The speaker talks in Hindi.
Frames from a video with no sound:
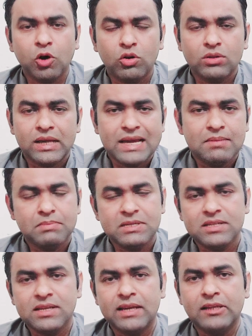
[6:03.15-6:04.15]
बहुत हैं पी
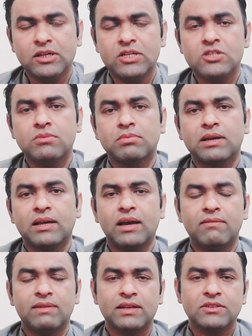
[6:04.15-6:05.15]
टी आई की लीडरशिप के
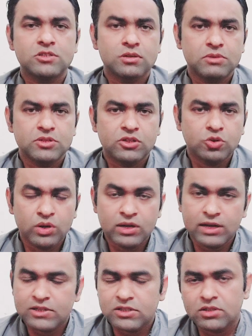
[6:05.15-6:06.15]
खिलाफ इलेक्शन कमीशन तो
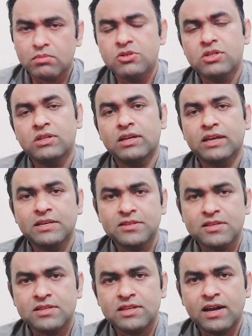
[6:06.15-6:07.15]
इलेक्शन कमीशन के
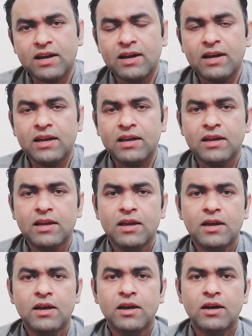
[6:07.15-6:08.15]
केसेस चला रहा है
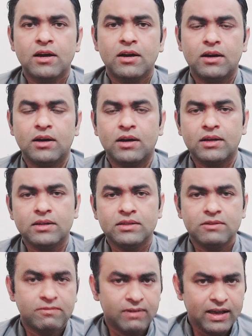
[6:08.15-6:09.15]
आ,
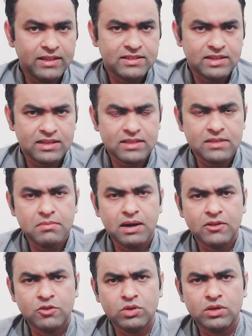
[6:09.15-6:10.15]
ये वाद सियाती
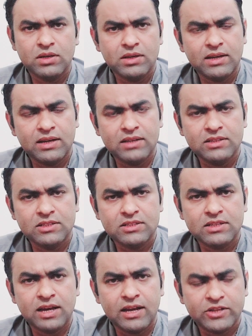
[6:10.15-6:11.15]
जमात होगी
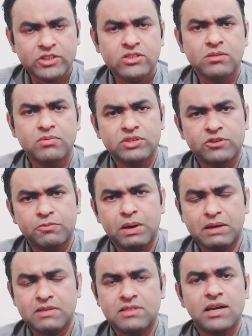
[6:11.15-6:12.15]
जिसके इलेक्शन कमीशन ऑफ
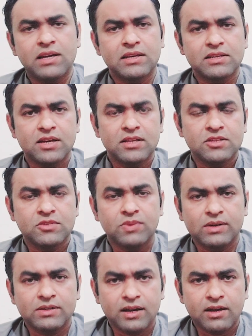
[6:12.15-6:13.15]
पाकिस्तान के साथ इस
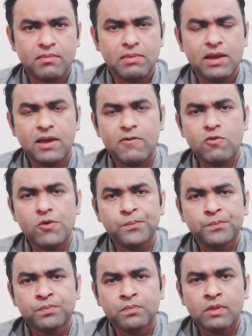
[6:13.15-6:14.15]
वक्त टक्कर में है वो
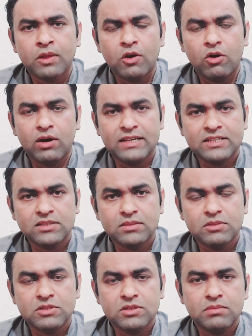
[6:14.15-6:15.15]
और इलेक्शन
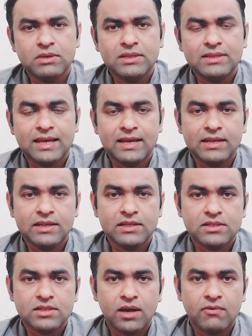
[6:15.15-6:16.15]
कमीशन भी तहरीक
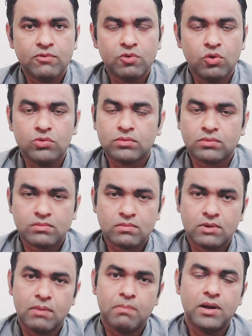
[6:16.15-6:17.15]
इंसाफ को
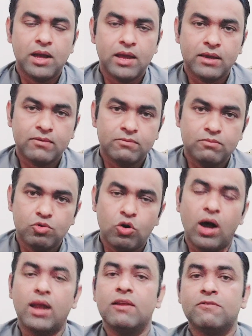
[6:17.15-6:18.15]
अपना एक
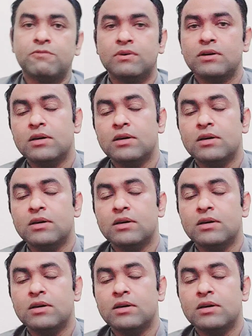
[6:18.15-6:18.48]
मुखालिफ